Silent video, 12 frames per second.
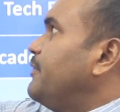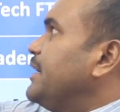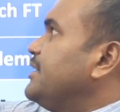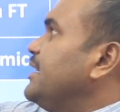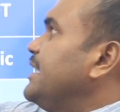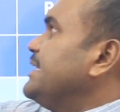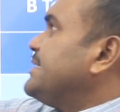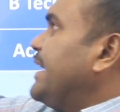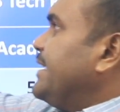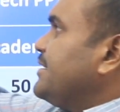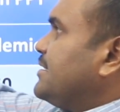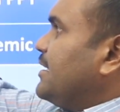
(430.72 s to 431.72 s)
வெட்டினரி
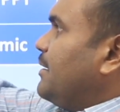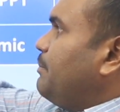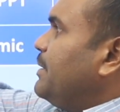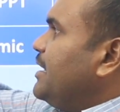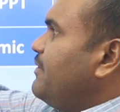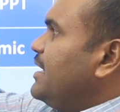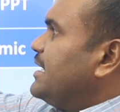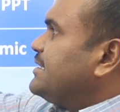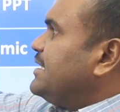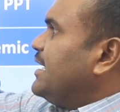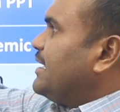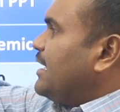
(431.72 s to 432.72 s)
சயின்ஸ்
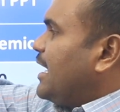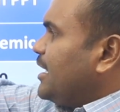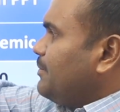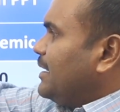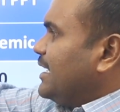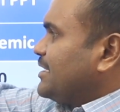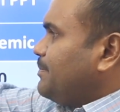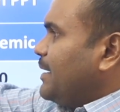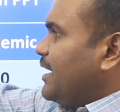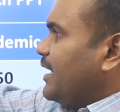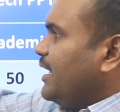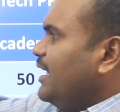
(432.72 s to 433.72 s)
பிவிஎஸ்சி அண்ட் அனிமல்
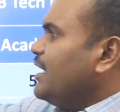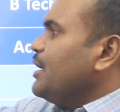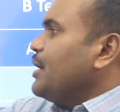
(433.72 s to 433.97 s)
ஹஸ்பண்ட்ரிக்கு